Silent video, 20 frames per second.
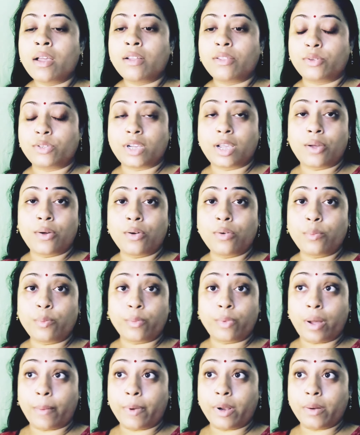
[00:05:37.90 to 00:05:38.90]
তো যাই হোক
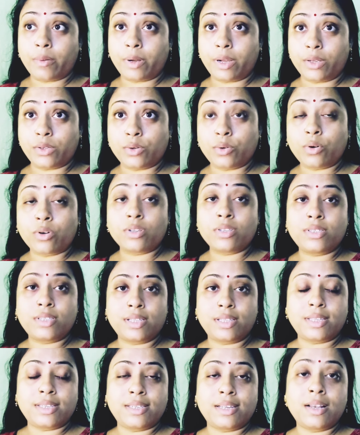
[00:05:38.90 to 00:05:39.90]
আমার কিছুক্ষণ
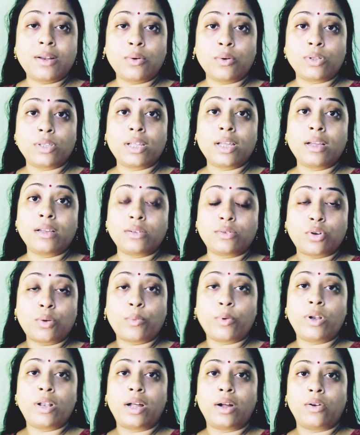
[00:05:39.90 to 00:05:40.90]
স্থিতিশীল হতে
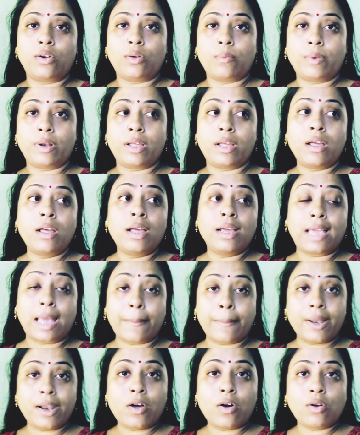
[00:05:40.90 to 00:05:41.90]
সময় লাগলো মানে
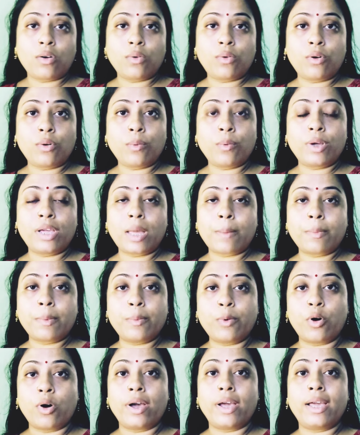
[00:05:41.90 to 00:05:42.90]
ক্যামেরা অন করবো কি আমি
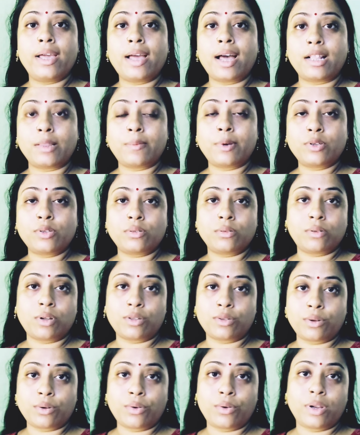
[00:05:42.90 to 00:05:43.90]
ভয়ে হাত
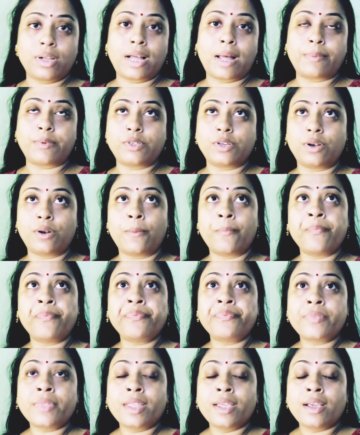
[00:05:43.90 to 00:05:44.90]
পা করে কাঁপছিলাম
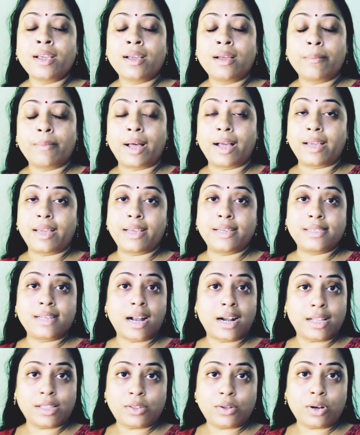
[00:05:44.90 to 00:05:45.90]
ভাগ্যিস
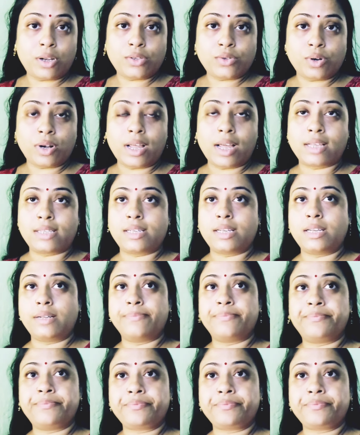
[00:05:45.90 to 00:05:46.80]
গাড়ির তলে চলে আসেনি